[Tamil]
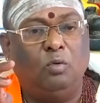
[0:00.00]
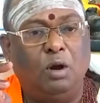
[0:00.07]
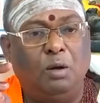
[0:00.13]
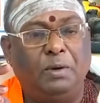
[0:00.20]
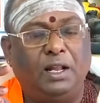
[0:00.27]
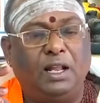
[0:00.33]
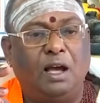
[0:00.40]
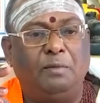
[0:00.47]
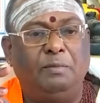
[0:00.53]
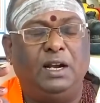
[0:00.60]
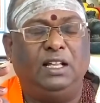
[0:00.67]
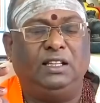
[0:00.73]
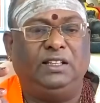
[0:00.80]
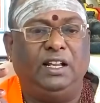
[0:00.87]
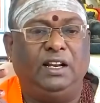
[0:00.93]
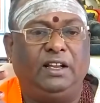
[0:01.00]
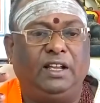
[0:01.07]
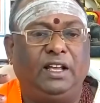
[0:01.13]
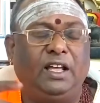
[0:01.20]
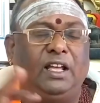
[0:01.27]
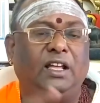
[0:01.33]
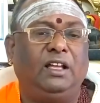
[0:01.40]
ஒன்பதாம்
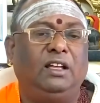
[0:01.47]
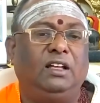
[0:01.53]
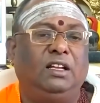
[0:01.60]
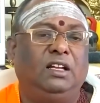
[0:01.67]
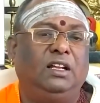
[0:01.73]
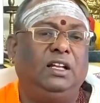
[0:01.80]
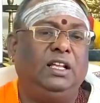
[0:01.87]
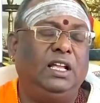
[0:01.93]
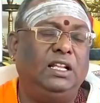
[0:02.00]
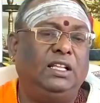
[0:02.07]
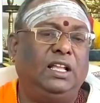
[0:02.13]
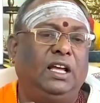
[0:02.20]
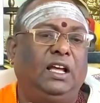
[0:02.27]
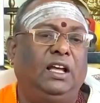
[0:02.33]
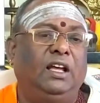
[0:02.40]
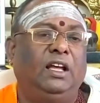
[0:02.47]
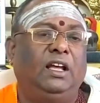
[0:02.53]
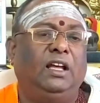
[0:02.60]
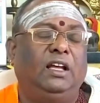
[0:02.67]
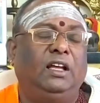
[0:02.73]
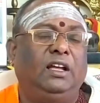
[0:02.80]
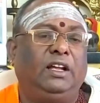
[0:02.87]
இடத்திற்கு இந்த
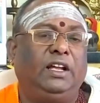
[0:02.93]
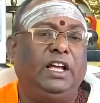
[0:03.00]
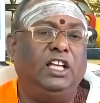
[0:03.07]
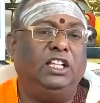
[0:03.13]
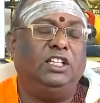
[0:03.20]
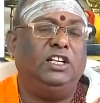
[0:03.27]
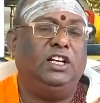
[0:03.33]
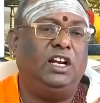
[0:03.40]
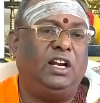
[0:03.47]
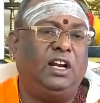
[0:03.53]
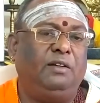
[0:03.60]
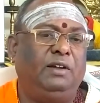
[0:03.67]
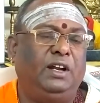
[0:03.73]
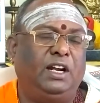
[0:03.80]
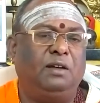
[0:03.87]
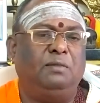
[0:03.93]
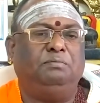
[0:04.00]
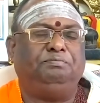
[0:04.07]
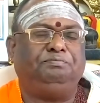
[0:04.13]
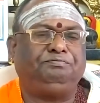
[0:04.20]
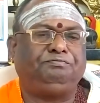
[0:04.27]
கேது நின்ற இடம்